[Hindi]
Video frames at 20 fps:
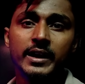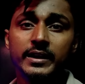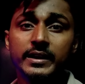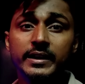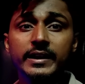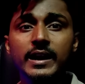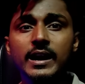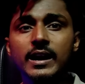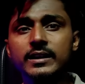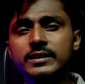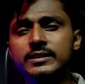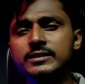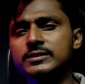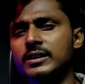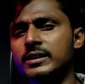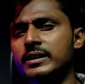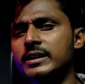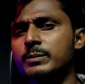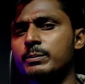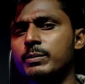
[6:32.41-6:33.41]
नेहा के
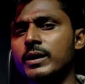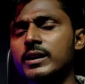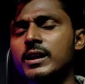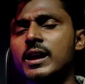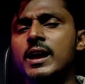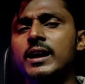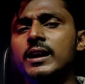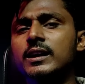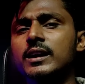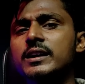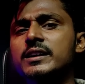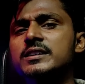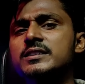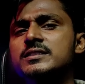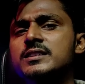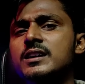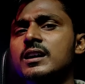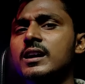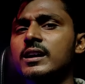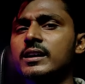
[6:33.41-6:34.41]
शरीर पर कई
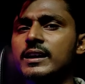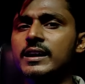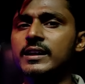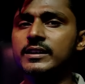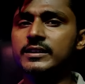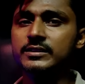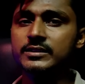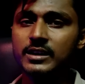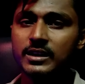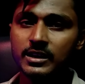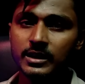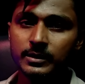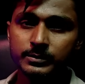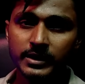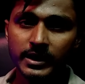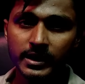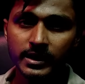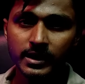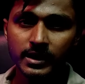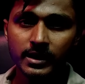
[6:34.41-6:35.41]
जगह गहरे जख्म
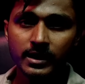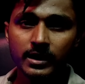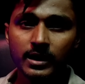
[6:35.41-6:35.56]
थे